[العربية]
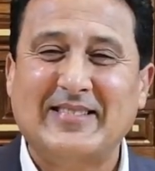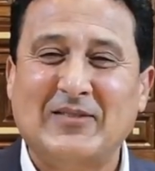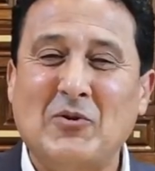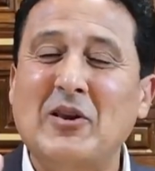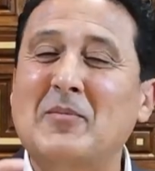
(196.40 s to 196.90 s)

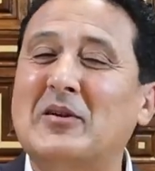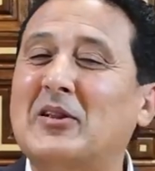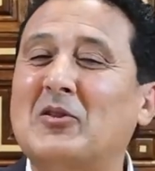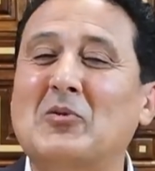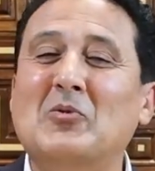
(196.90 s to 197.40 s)
كل ما
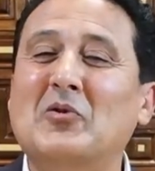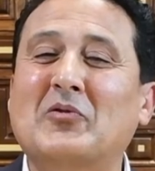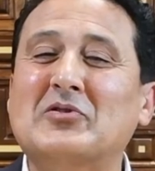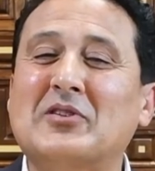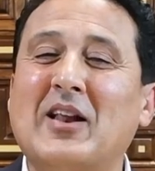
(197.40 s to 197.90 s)
تطلبونه في
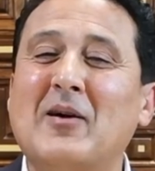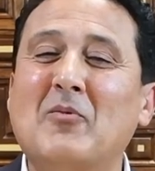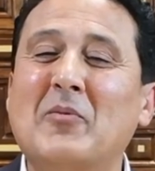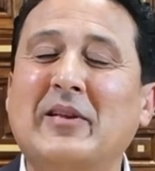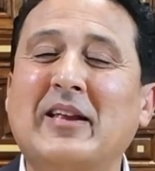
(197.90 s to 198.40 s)
الصلاه
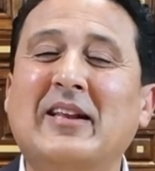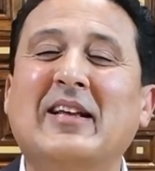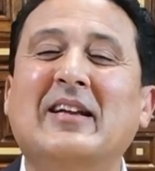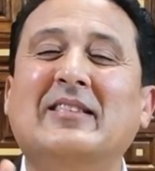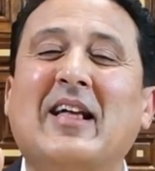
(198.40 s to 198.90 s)
مؤمنين
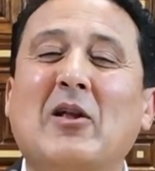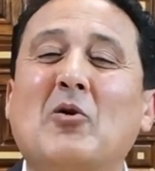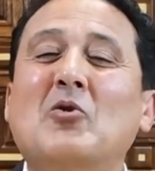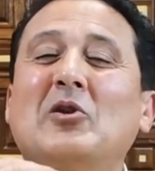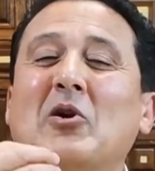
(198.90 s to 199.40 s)

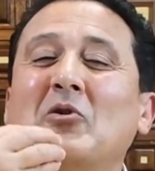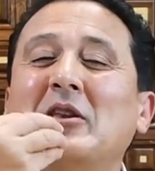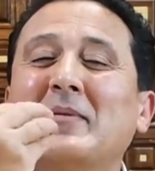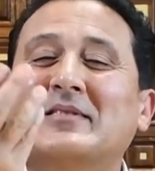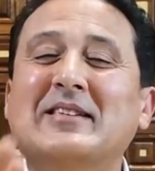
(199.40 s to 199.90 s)
قول لي قول لي
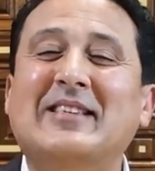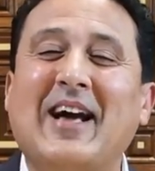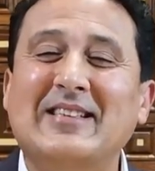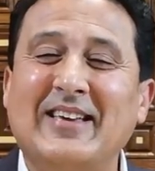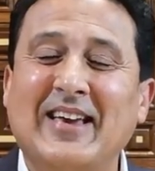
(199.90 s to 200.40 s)
بس انت
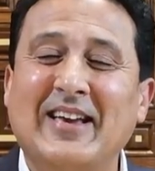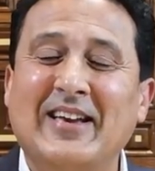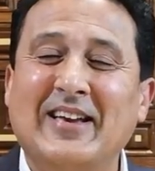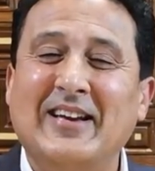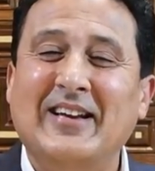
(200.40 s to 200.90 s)
عايز ايه
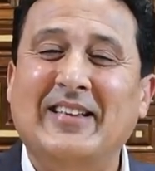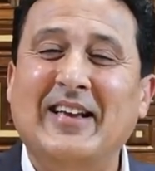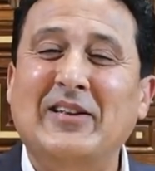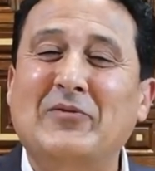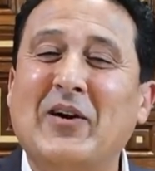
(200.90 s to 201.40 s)

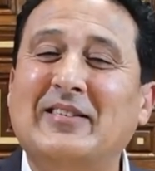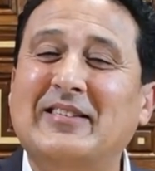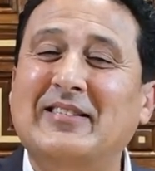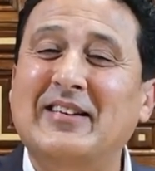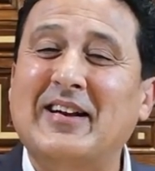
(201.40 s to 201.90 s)
ادعيني في وقت
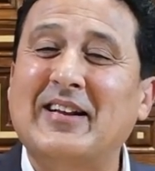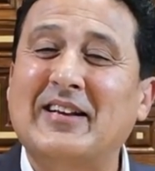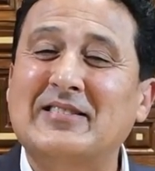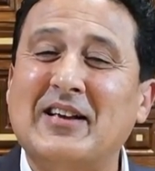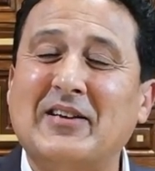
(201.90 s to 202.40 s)
الضيق
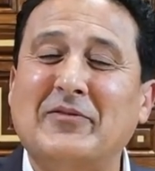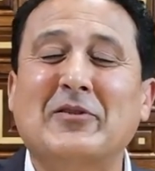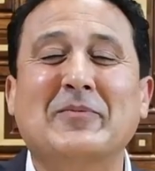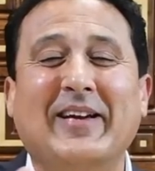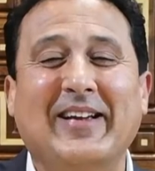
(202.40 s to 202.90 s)
انقذك
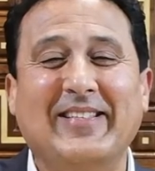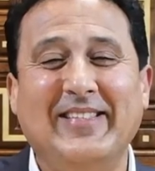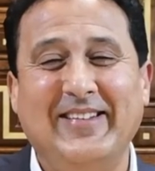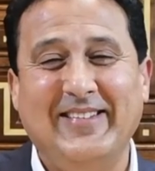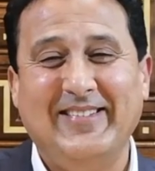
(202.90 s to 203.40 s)

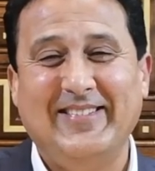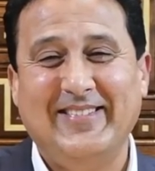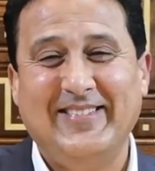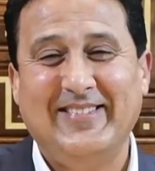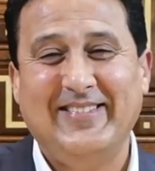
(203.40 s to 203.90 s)
فتمجدني
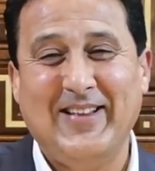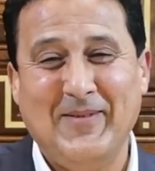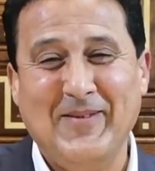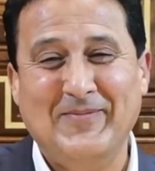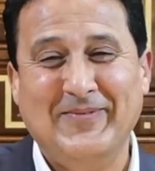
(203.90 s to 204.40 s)

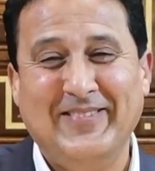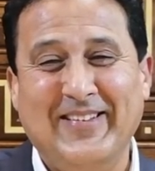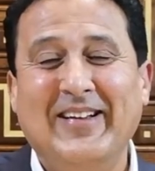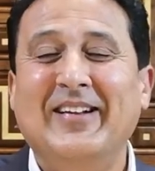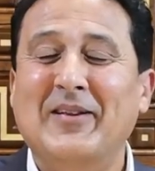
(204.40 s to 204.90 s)
تمام
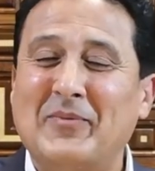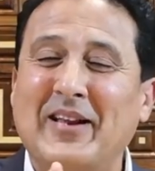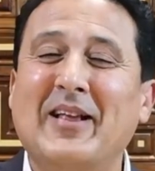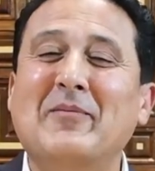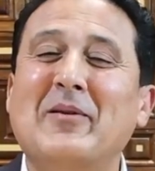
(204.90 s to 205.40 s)

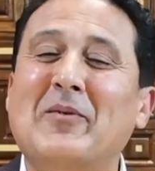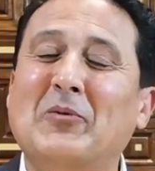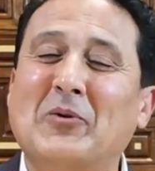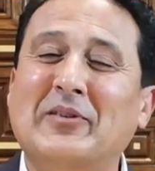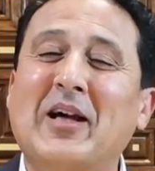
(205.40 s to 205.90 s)
نبتدي نعمل
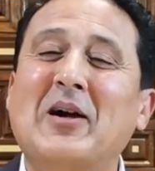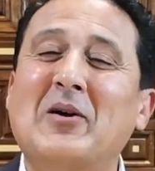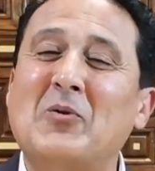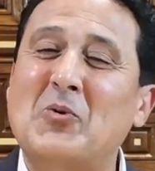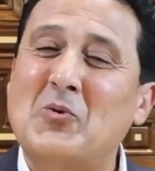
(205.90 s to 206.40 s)
الموضوع ده
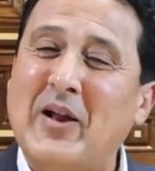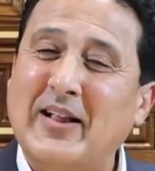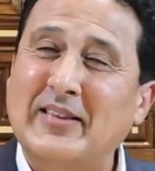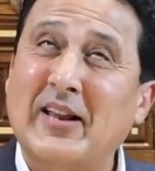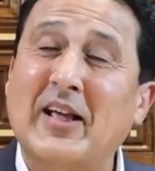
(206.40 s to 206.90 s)
ويكون
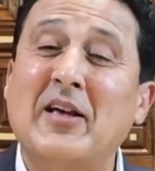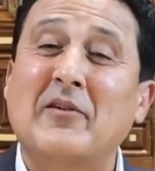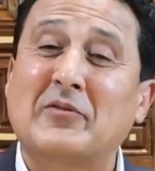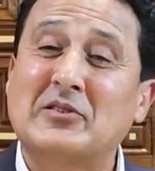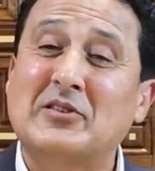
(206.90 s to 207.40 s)
عندنا
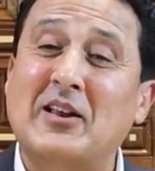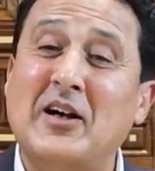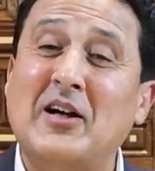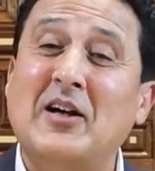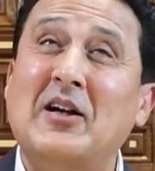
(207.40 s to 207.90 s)
في
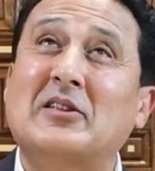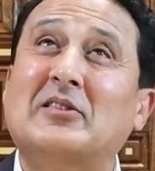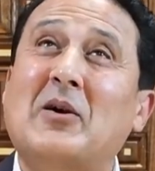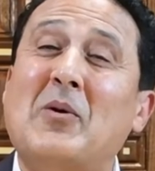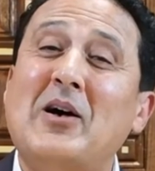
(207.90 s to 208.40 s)
الصلاه
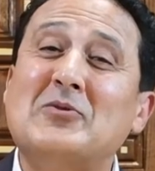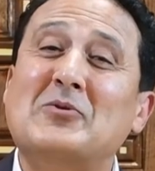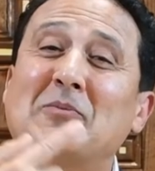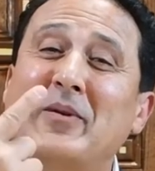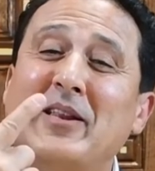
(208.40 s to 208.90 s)

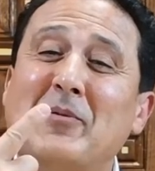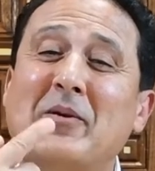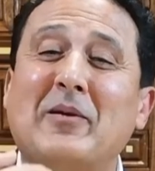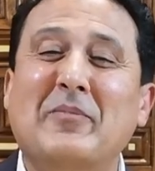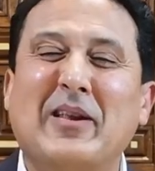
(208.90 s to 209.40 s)
تواصل بيننا
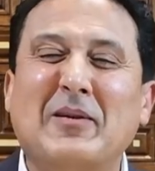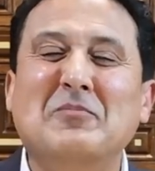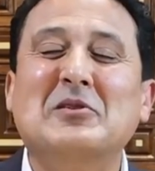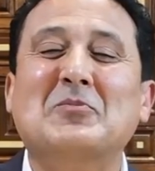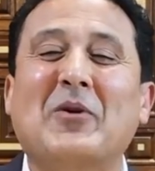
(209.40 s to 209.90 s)
بربنا
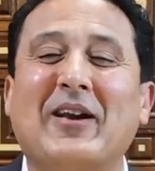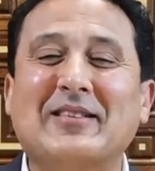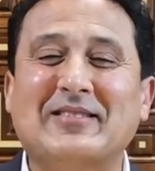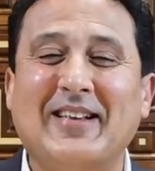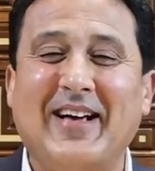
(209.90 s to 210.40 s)
مش مجرد
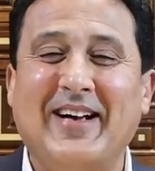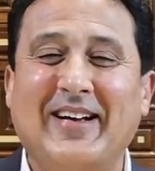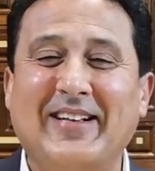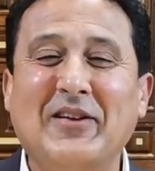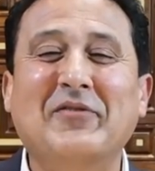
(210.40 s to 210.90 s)
صله
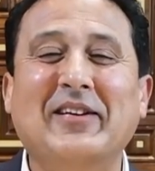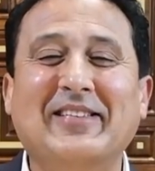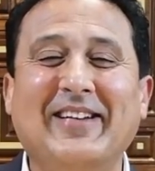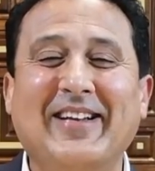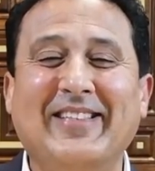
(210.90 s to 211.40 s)
هتفرق
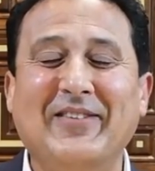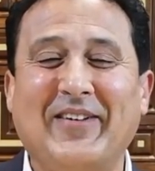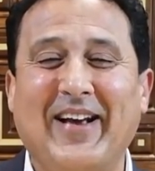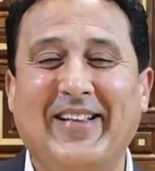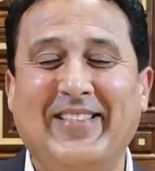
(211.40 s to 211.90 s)
كتير جدا في
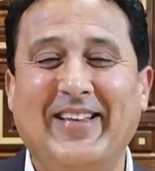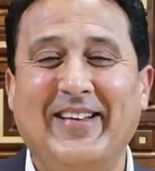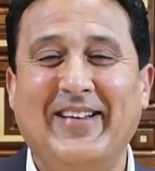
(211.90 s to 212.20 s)
حياتنا